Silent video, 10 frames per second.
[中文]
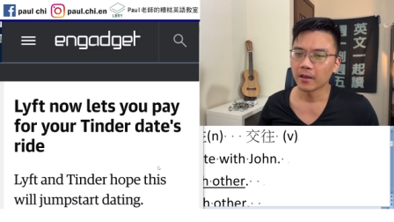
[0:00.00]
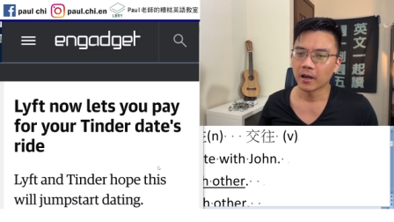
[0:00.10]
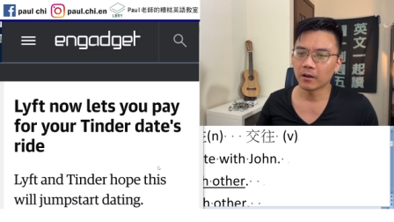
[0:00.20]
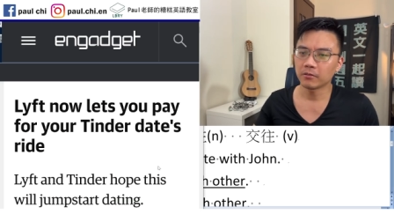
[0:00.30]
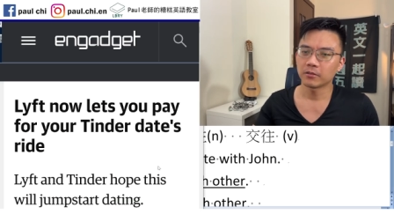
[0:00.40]

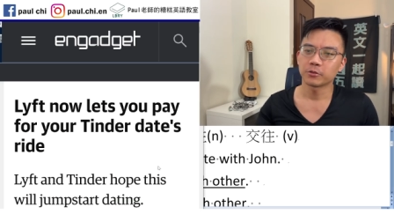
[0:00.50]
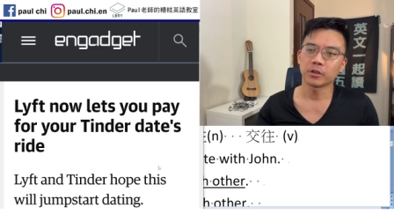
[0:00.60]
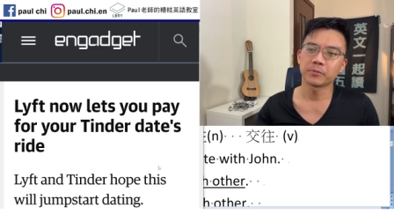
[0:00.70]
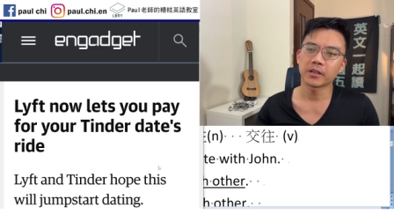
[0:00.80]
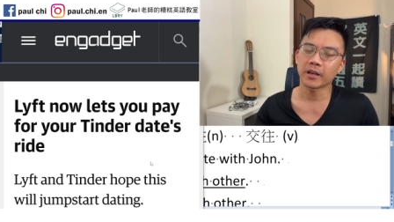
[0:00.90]
好，所以
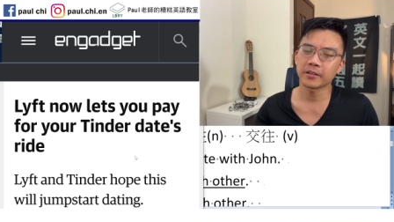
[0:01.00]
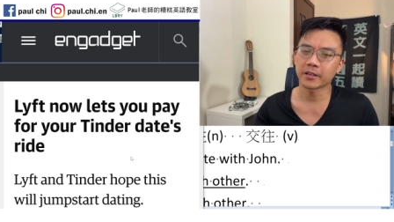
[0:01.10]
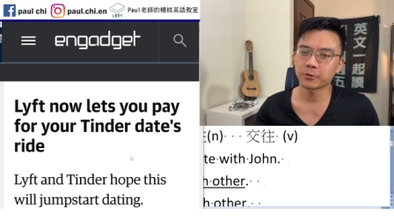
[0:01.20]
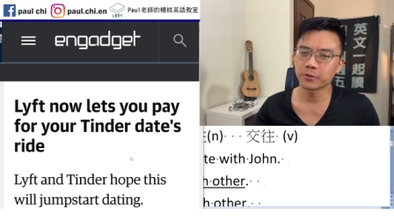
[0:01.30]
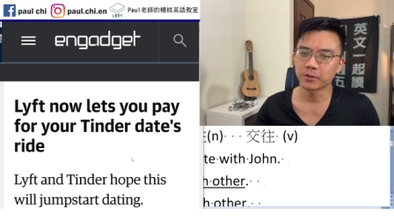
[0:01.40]
我们再看
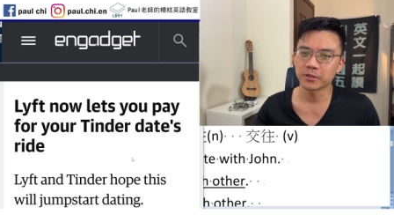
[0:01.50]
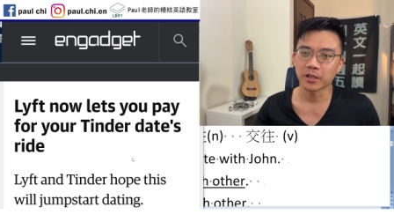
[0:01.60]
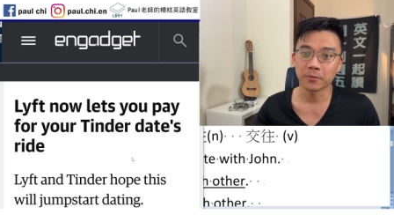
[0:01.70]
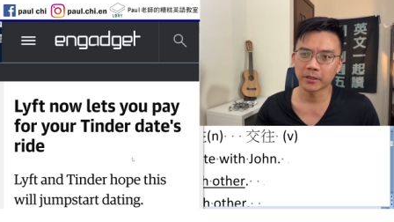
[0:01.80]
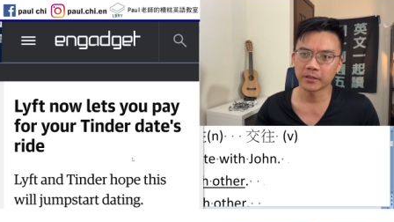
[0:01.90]
下去，
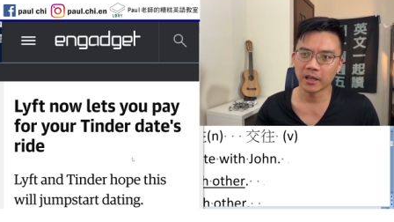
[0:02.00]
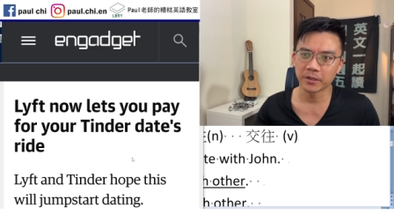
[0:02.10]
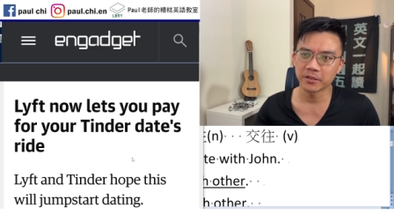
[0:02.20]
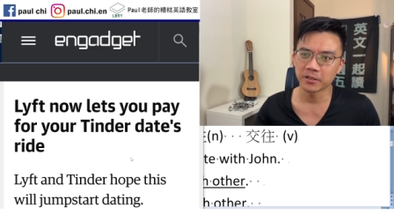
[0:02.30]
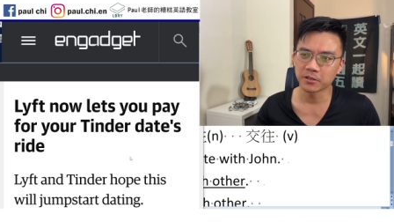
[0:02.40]
讲了半天还
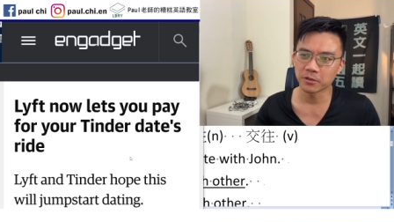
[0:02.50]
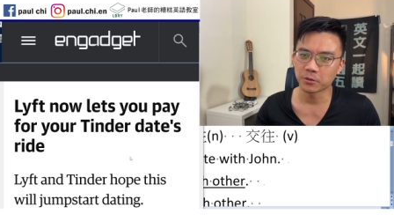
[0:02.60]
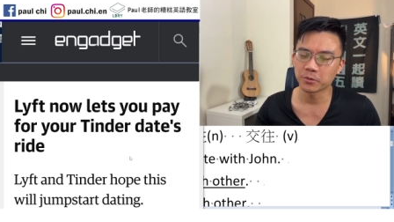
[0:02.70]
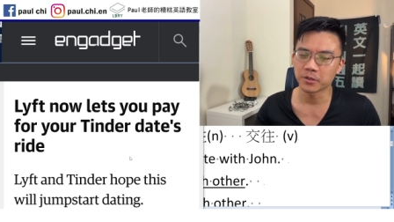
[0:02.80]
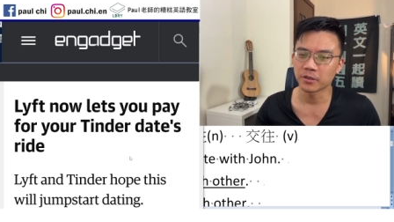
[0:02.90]
没进这个
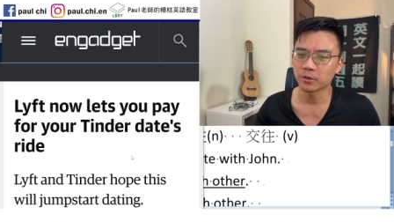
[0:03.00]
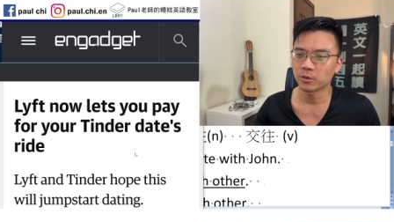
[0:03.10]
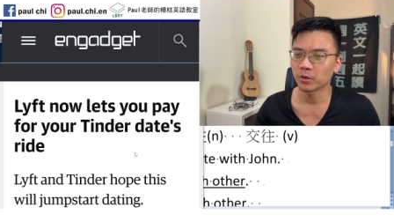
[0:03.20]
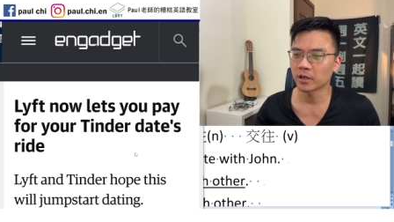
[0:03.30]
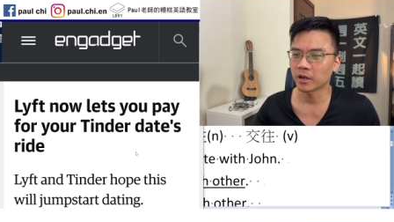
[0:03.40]
故事，
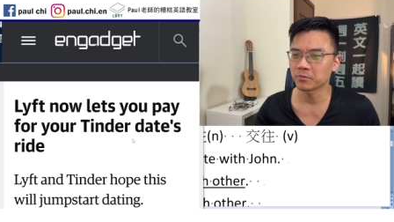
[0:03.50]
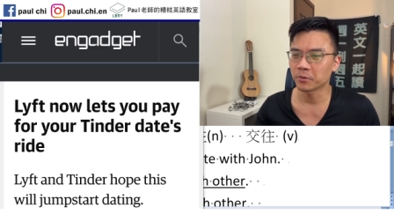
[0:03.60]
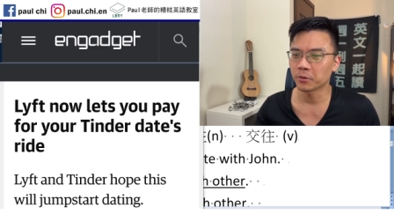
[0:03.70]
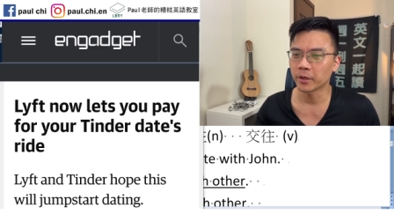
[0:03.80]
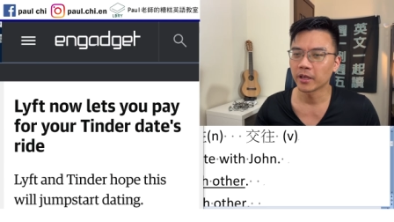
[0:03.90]
我搞什
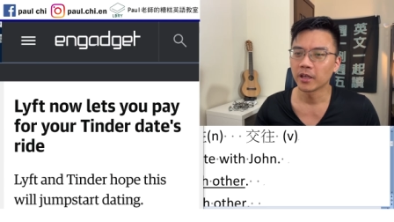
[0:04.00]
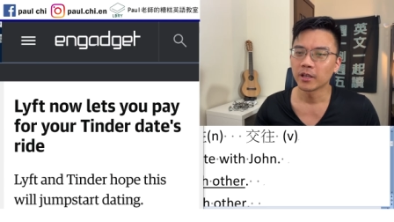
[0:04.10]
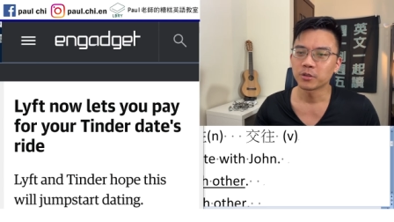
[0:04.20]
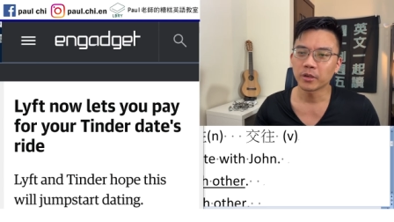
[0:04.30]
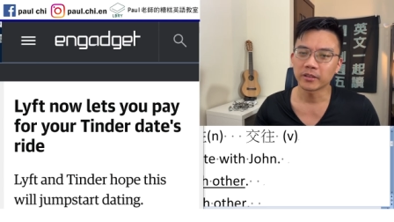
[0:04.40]
么鬼？
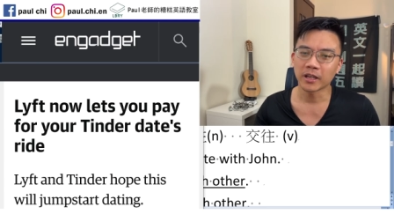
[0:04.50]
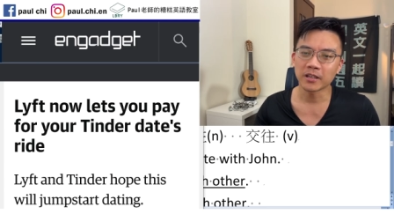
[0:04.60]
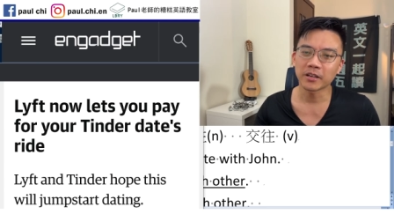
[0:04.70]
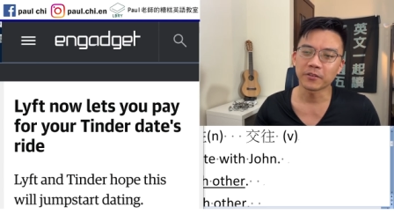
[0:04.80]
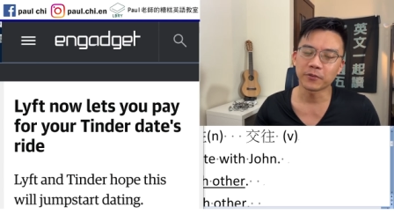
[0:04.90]
所以他
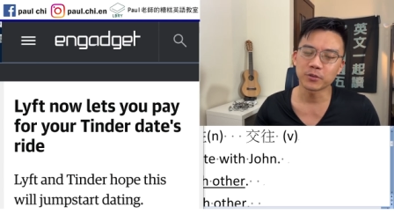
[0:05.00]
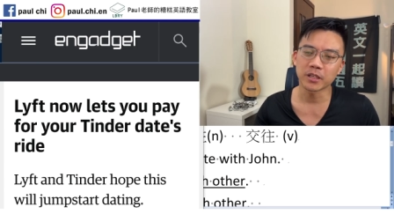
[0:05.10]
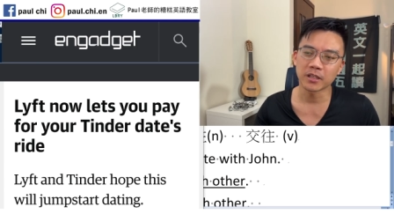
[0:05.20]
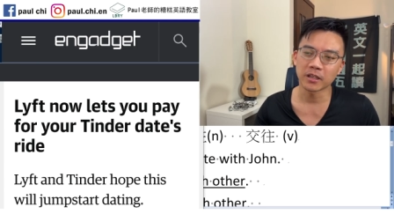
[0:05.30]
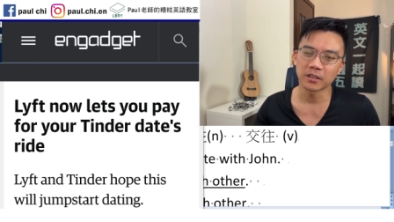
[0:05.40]
让你付钱，
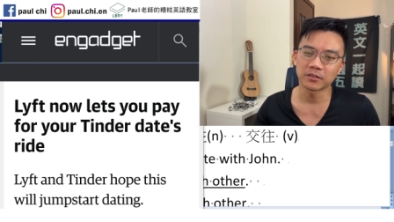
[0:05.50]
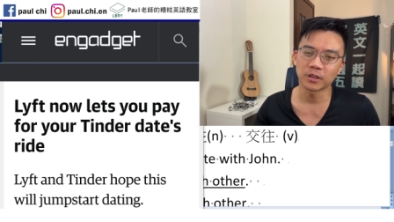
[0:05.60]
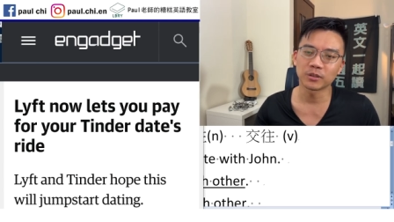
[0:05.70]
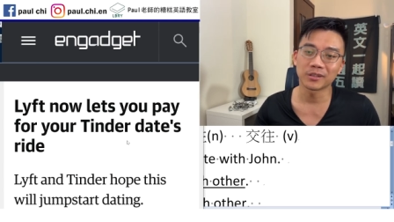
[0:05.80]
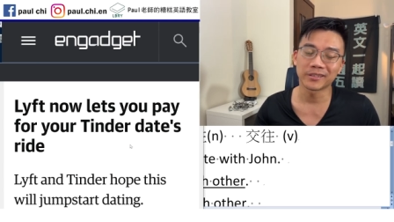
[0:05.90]
让你的
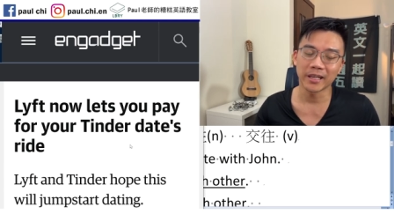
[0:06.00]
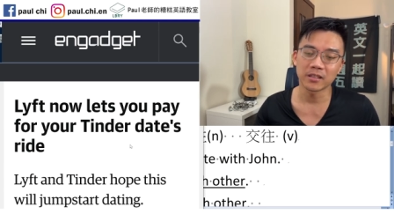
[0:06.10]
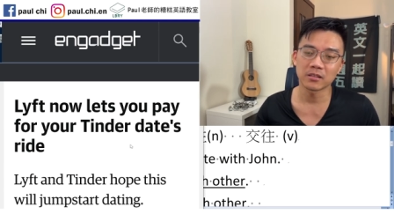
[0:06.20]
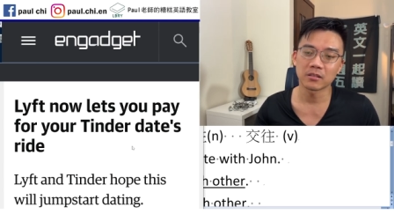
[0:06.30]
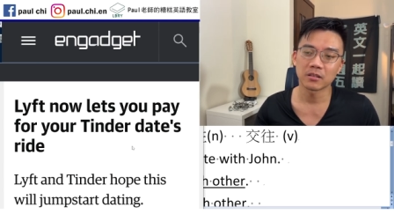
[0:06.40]
Tinder
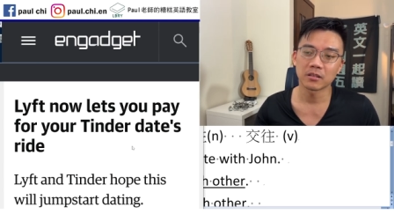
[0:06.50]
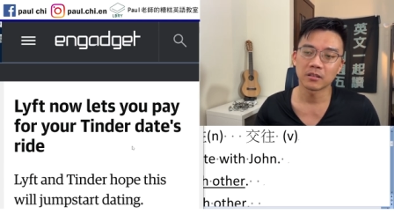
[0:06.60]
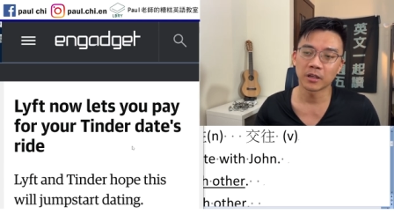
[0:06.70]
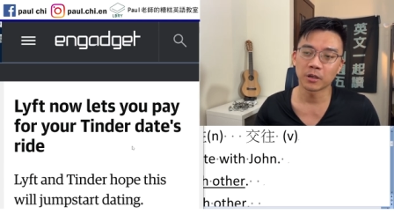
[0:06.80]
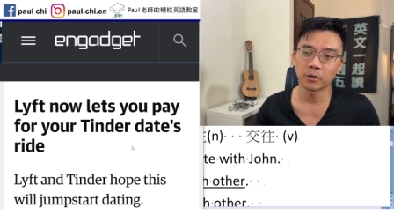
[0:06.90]
dates
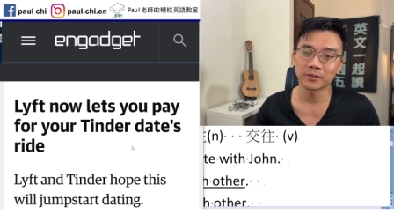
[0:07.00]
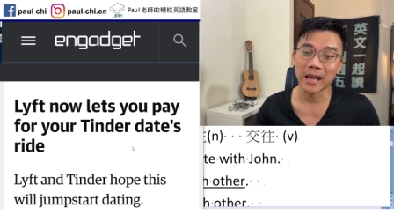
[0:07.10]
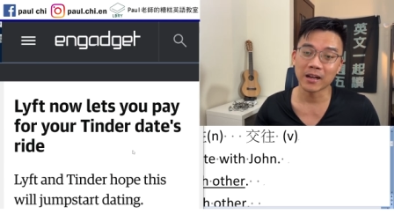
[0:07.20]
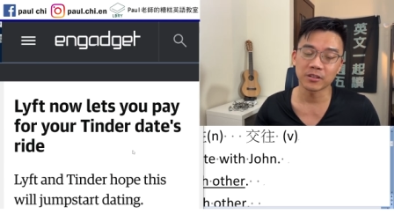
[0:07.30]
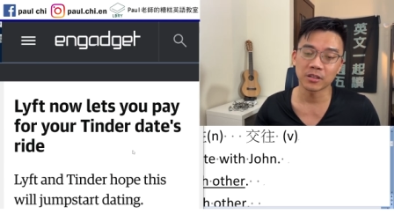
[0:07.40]
能够
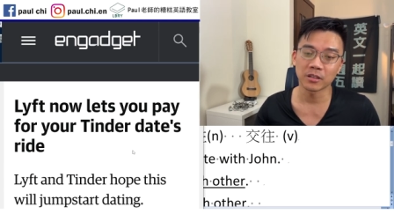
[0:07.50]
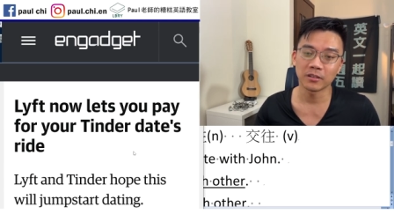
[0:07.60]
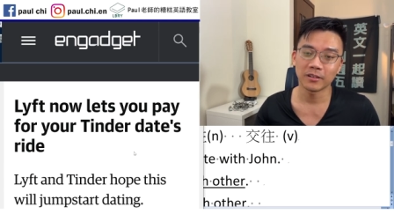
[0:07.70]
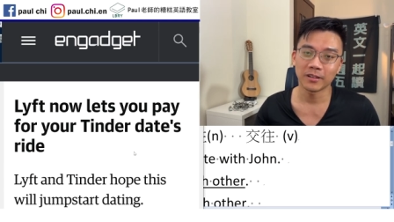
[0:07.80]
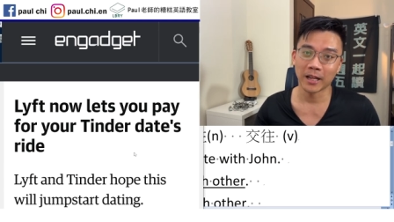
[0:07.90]
搭个
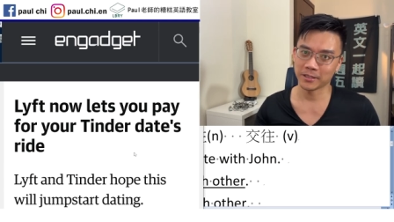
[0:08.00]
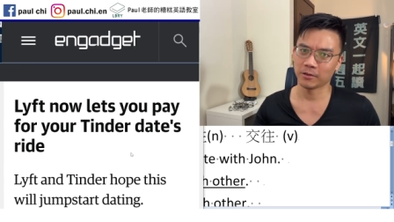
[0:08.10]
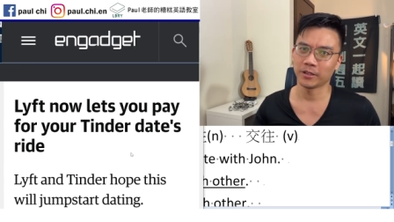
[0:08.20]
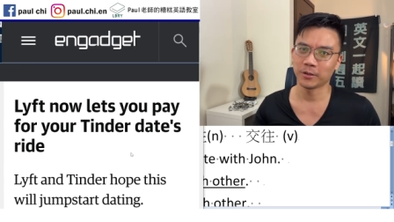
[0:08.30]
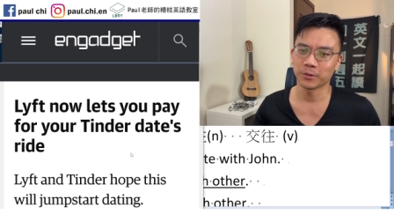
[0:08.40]
车来
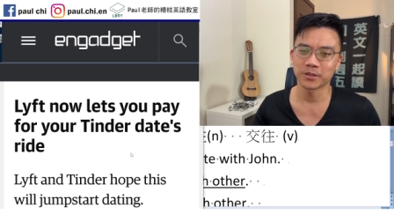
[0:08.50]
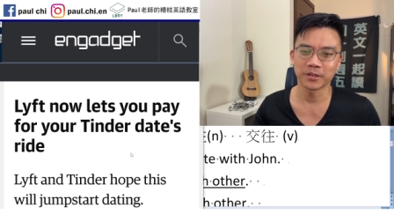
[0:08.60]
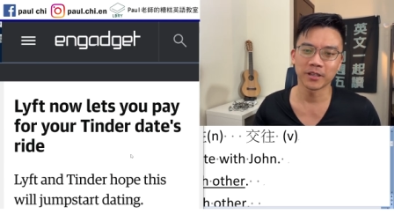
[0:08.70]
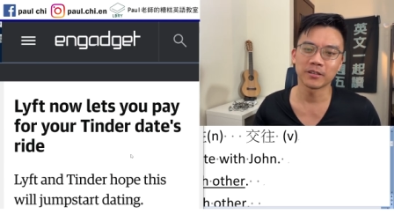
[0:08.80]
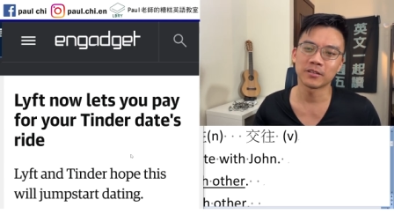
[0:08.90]
找你，或之
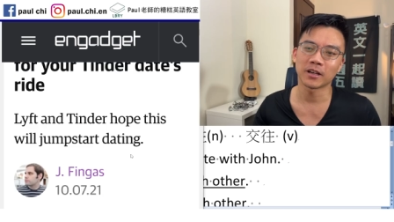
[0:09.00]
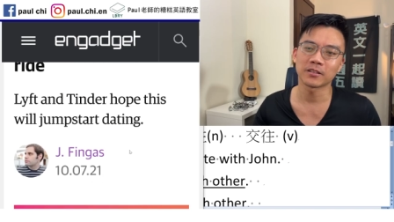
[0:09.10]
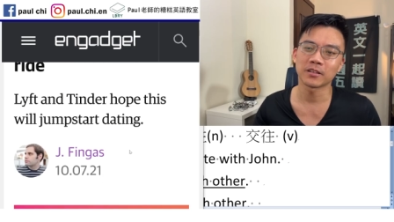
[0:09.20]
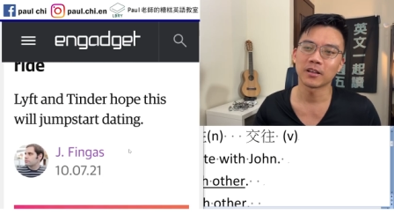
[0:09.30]
类的这样子。